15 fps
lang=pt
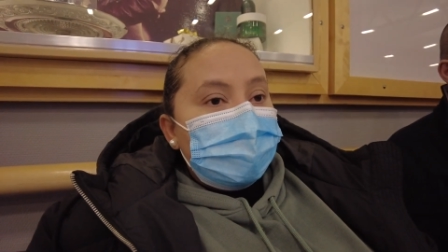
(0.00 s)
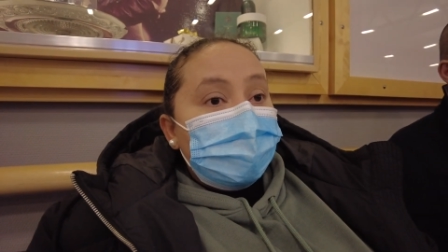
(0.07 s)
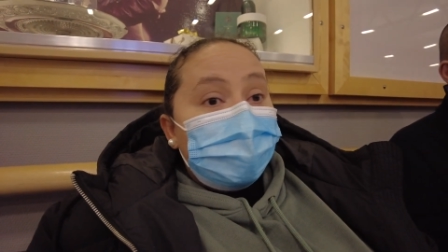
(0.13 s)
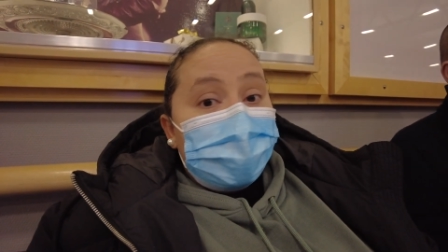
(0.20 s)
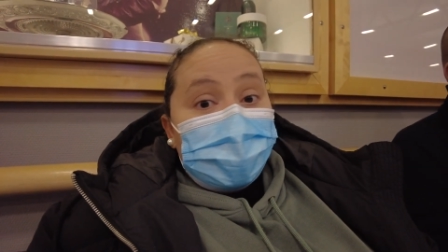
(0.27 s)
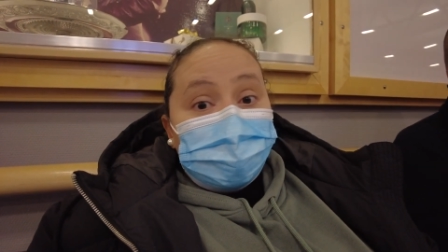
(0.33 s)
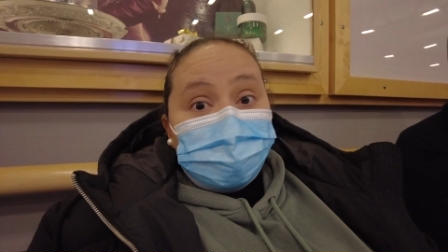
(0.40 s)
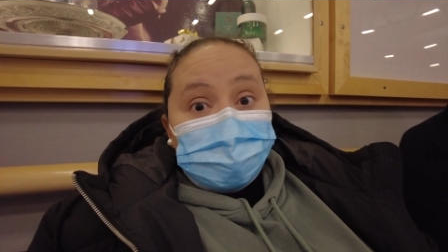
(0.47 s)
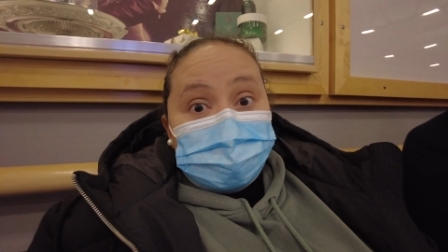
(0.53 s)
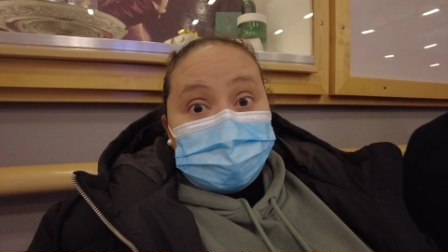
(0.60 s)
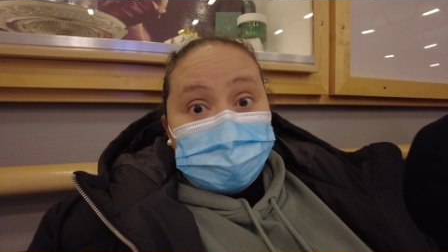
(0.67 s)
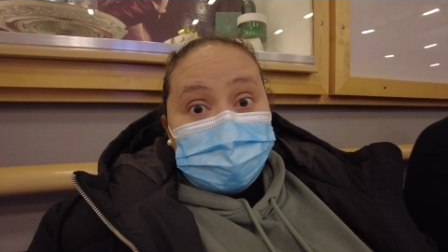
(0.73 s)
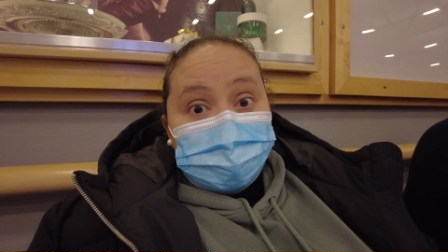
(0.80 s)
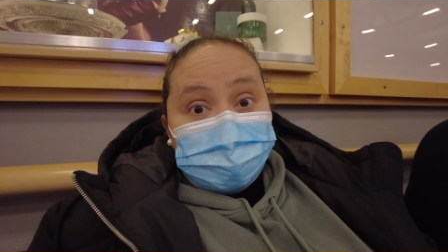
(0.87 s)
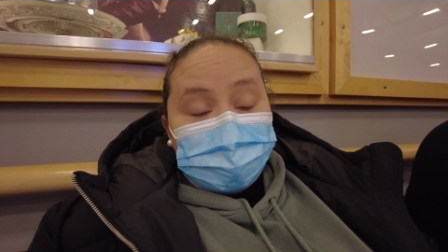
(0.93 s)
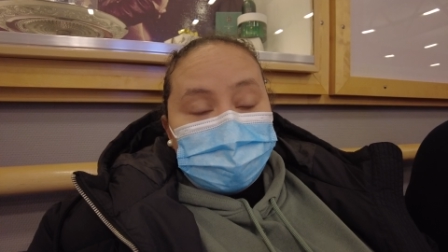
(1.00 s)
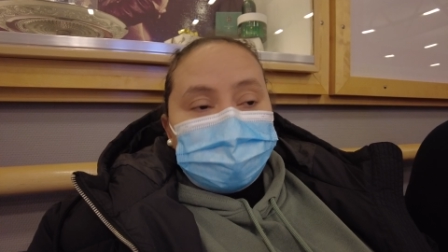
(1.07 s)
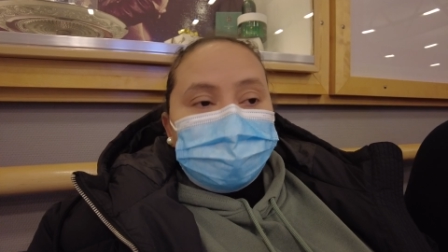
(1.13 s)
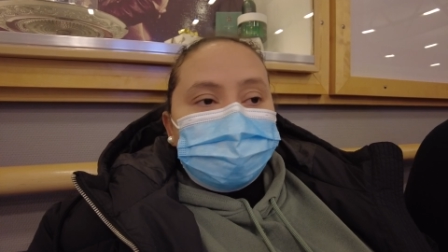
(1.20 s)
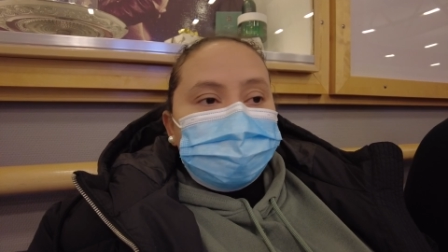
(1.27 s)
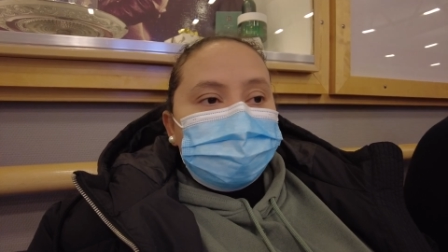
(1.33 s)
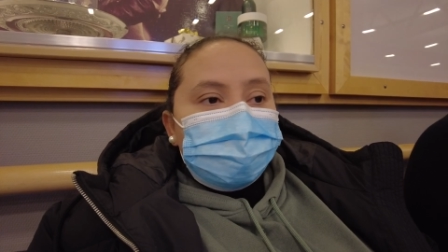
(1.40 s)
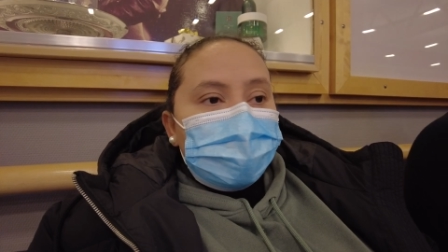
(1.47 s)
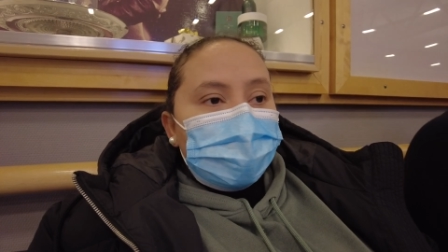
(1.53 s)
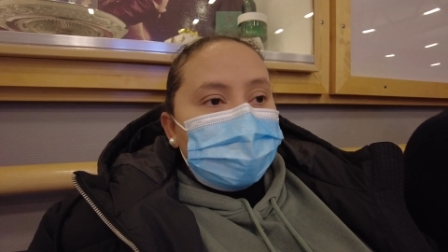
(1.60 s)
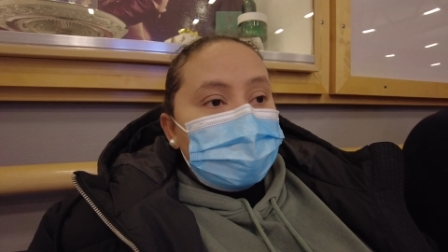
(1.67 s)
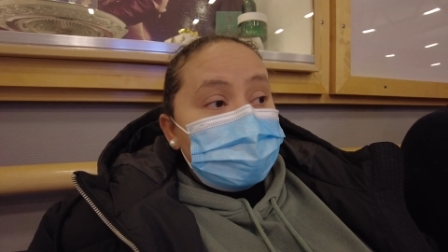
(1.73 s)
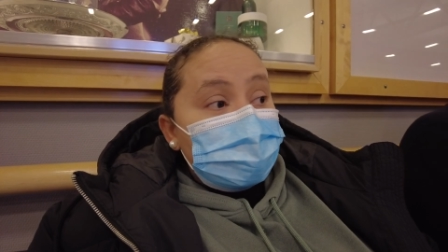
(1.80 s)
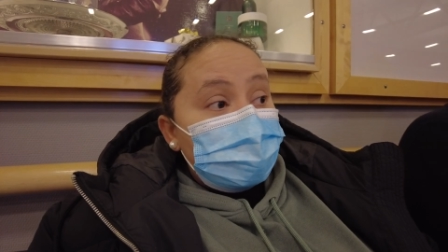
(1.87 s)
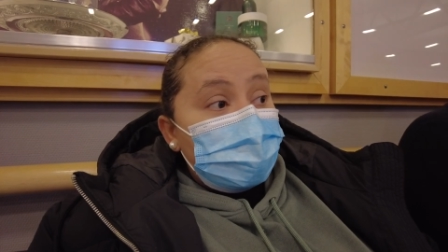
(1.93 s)
Parou de nevar, uma
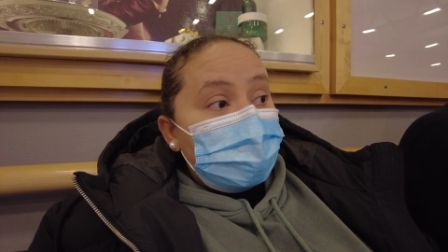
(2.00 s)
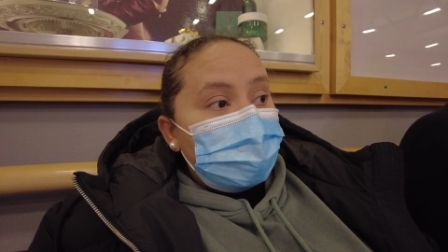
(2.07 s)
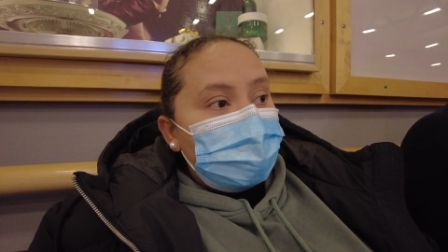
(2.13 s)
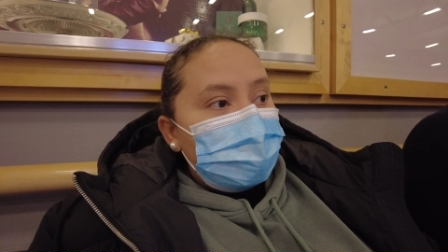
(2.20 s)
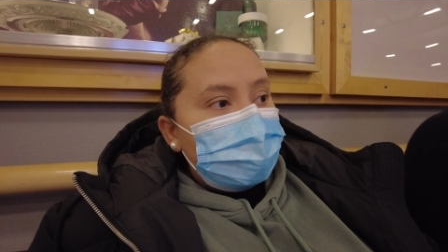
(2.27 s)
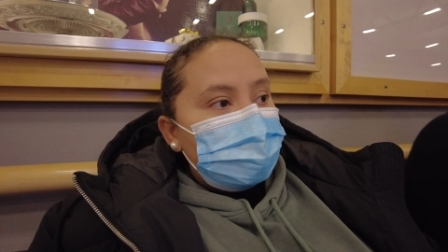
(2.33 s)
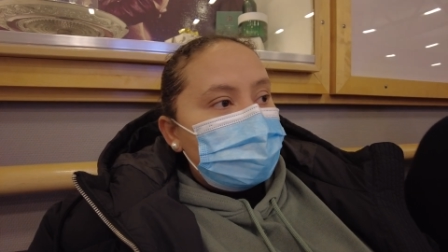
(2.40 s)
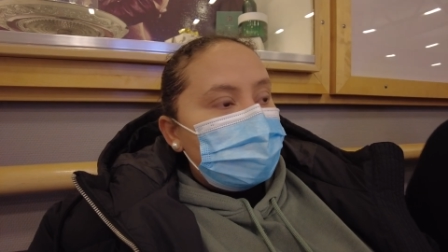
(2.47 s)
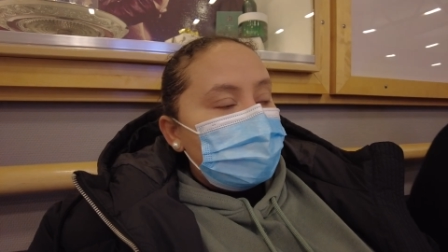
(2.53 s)
coisa boa.